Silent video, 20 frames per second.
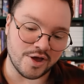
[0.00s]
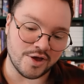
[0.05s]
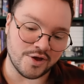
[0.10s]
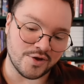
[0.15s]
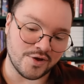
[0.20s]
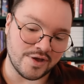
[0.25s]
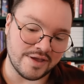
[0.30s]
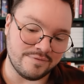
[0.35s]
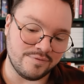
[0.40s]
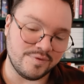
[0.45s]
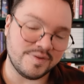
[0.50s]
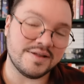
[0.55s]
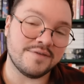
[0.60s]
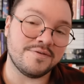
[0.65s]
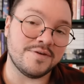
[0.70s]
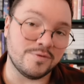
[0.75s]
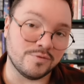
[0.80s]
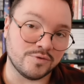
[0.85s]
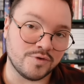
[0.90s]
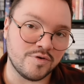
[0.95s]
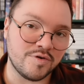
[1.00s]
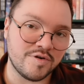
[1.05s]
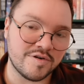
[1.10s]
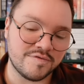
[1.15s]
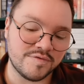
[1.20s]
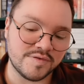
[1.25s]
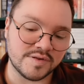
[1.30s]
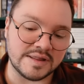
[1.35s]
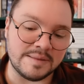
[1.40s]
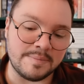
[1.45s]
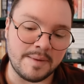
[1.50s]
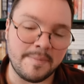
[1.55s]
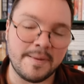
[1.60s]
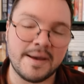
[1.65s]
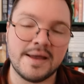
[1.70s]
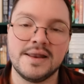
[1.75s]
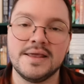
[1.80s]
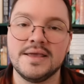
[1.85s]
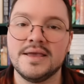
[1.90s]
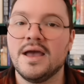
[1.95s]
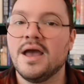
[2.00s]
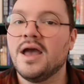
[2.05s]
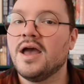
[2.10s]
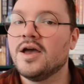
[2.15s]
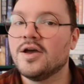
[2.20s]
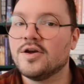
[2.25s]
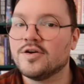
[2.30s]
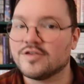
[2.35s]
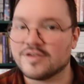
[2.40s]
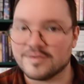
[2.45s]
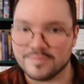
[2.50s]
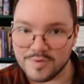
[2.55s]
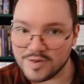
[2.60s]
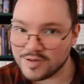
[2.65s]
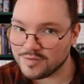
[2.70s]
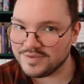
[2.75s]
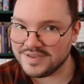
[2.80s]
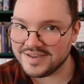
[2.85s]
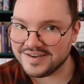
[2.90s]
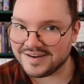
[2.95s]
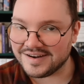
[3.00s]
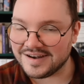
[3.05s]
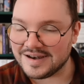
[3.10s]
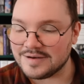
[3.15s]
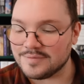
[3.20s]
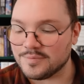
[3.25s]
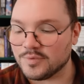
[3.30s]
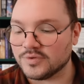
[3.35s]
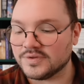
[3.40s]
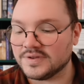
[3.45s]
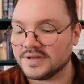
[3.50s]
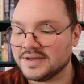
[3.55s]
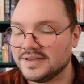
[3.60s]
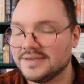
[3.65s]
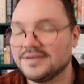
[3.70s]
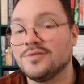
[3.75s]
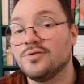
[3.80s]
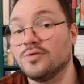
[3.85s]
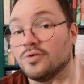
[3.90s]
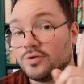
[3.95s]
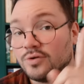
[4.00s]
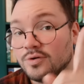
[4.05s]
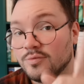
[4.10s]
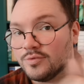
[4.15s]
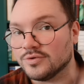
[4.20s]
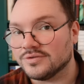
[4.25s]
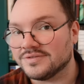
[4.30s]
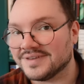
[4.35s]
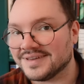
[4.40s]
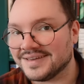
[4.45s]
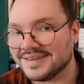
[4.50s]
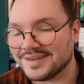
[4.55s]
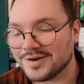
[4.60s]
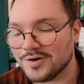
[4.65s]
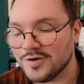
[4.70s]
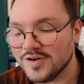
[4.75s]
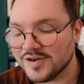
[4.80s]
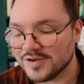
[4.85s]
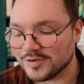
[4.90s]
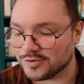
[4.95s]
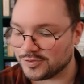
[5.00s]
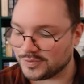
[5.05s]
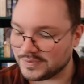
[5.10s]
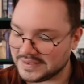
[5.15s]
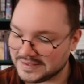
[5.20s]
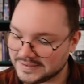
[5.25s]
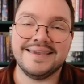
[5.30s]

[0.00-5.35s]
Euh, et vu que ça fait longtemps que je vous en ai pas parlé, je me suis dit que j'allais le montrer, le remontrer aujourd'hui.